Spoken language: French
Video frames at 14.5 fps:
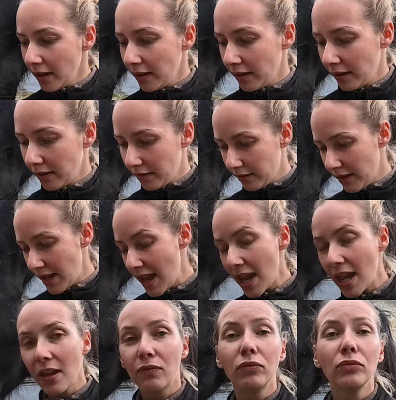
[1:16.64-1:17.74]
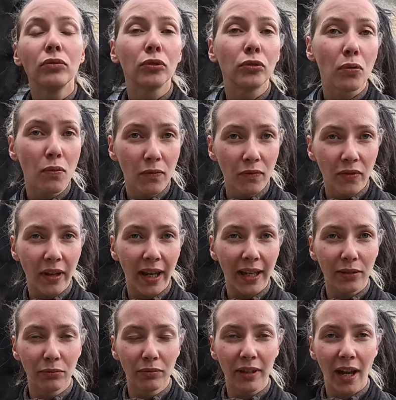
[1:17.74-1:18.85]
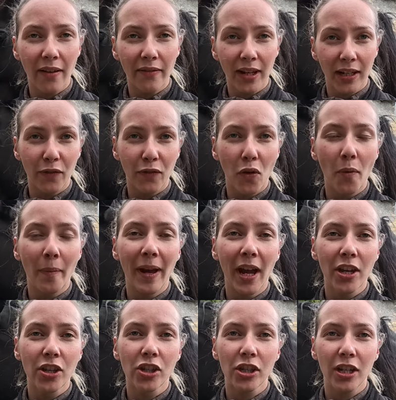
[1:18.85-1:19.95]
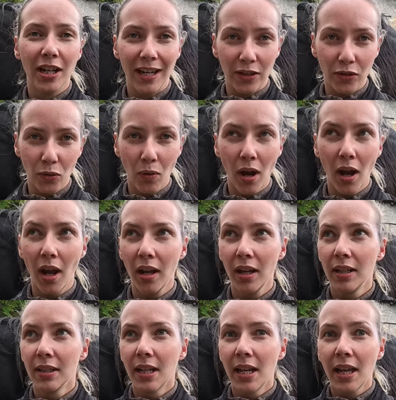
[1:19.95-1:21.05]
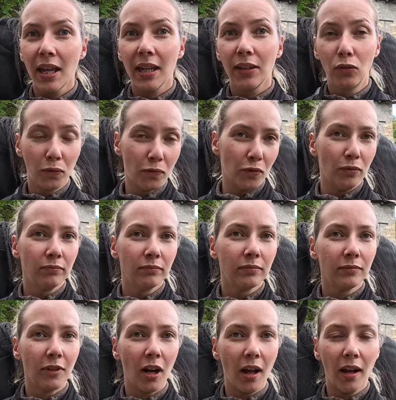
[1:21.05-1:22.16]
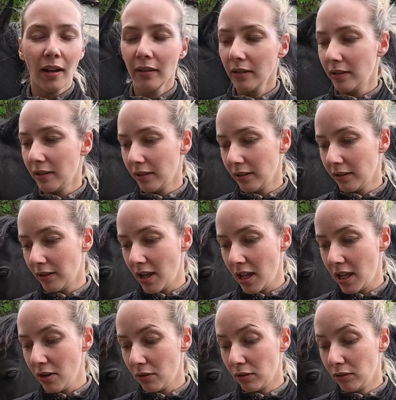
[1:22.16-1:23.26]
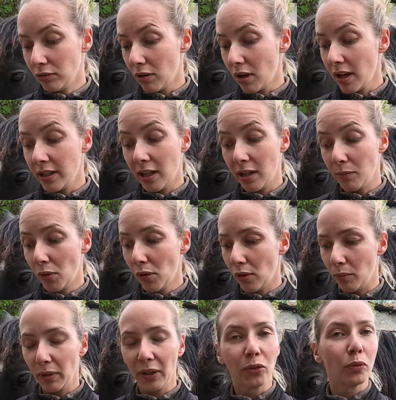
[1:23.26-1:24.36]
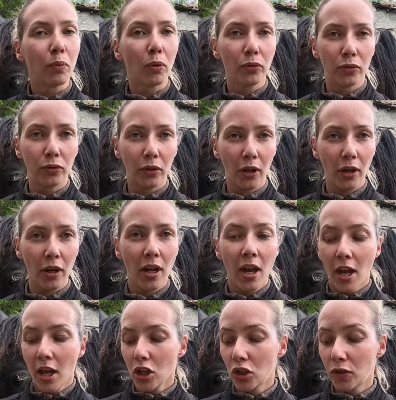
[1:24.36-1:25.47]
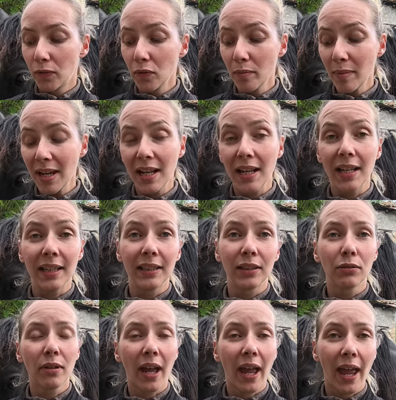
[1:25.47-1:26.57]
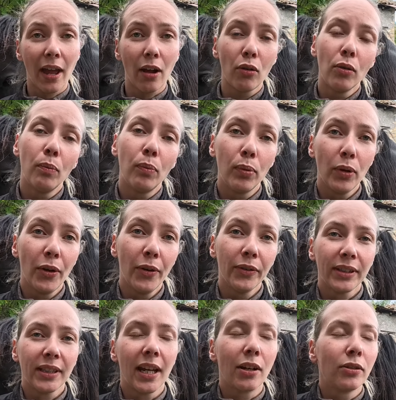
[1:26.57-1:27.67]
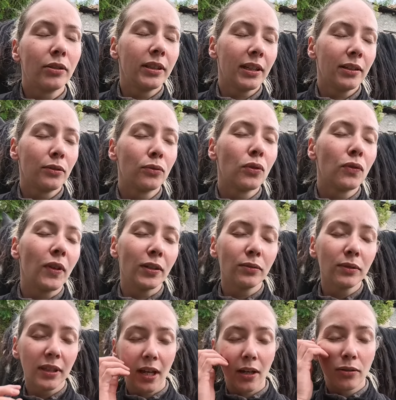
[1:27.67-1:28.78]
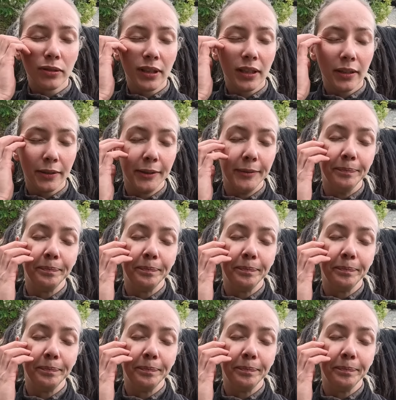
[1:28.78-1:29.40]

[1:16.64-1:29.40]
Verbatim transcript: et vous nous retrouverez donc avec les fromages, les noix et du veau. Voilà, et il y aura également plein d'autres producteurs. Je vous mets les horaires, le plan, c'est à côté, de toute façon, c'est à côté